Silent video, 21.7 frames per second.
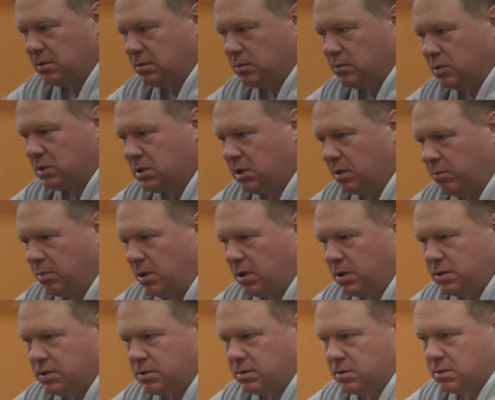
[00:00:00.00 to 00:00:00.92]
ну,
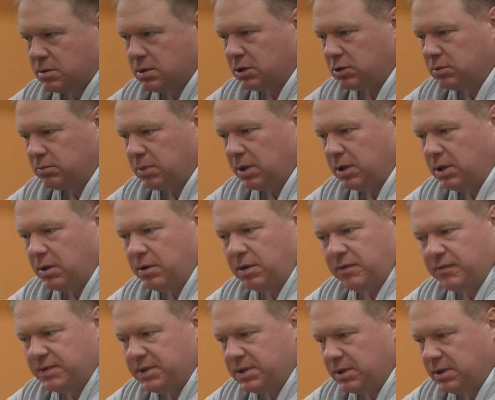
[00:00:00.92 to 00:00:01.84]
расслабляюсь, скажем так, не,
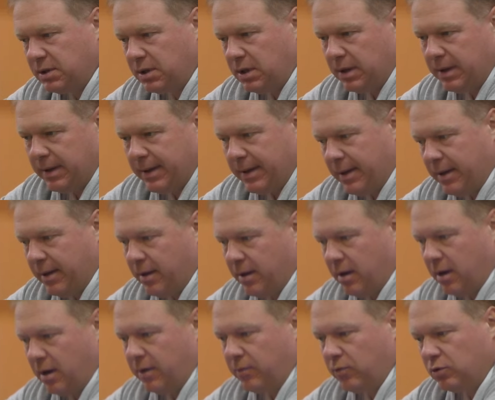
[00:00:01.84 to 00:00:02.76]
не всегда,
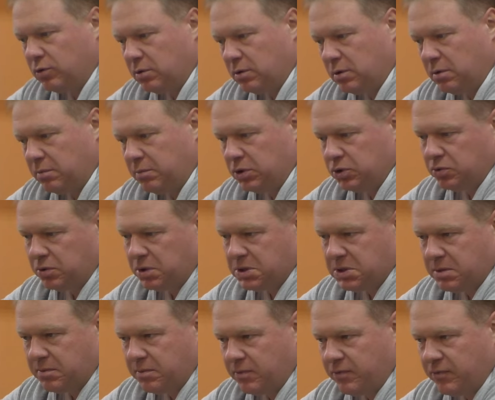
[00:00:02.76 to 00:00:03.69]
а вот между
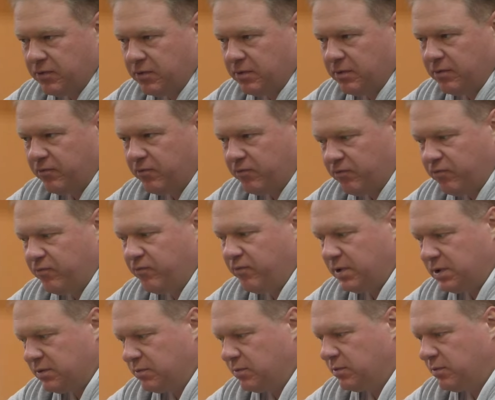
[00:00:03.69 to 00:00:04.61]
асанами в, в
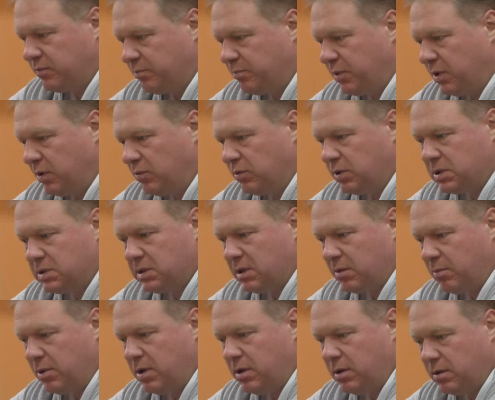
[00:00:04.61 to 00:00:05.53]
эти вот периоды
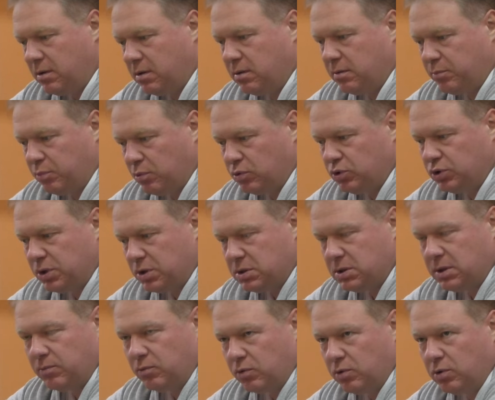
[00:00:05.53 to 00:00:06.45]
расслабления
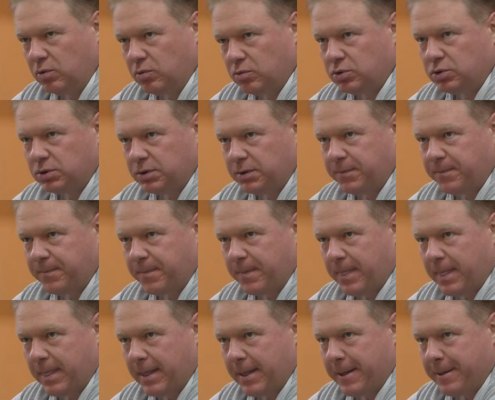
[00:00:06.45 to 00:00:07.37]
получается намного лучше.
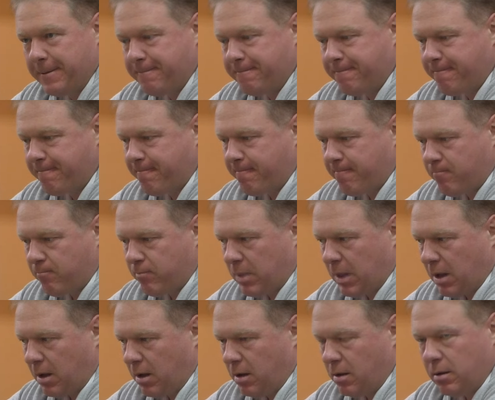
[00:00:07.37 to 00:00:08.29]

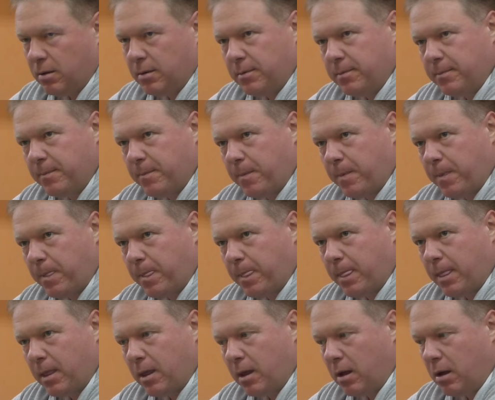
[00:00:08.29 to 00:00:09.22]
А как общее
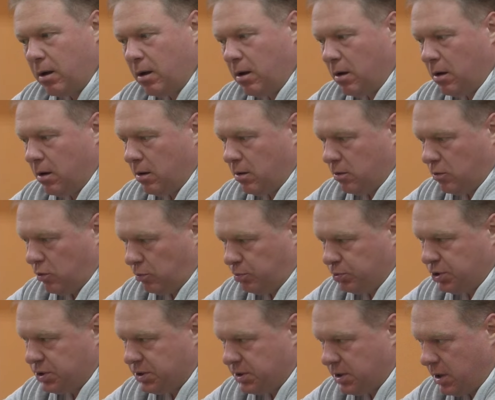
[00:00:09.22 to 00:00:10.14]
состояние?
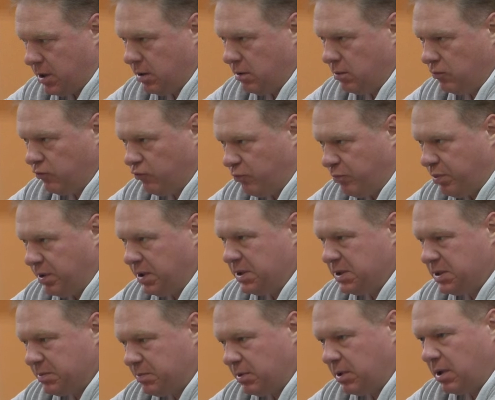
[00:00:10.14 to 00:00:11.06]
Общее состояние, ну, в
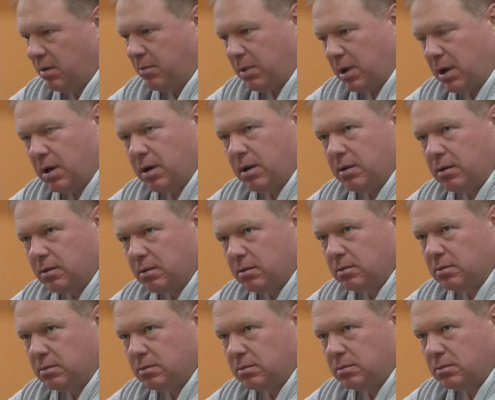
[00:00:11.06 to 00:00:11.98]
принципе, нормальное.
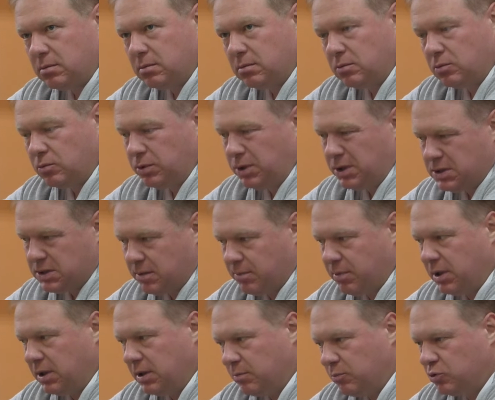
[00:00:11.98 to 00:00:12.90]
Ну, есть
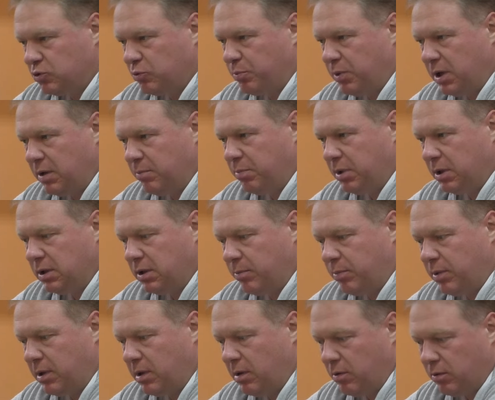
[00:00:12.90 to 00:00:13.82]
там какие-то, может, перепады
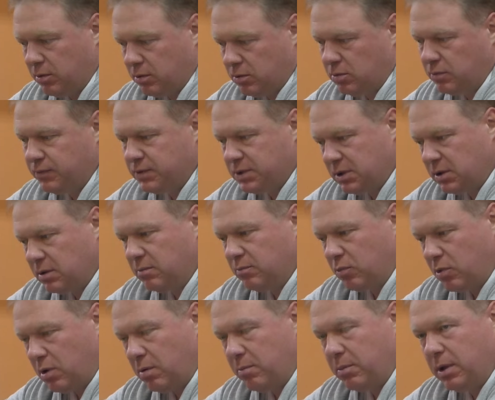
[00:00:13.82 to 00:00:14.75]
определенные, но в целом
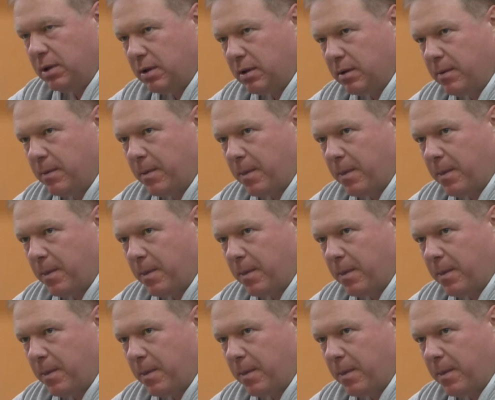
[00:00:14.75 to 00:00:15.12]
более-менее.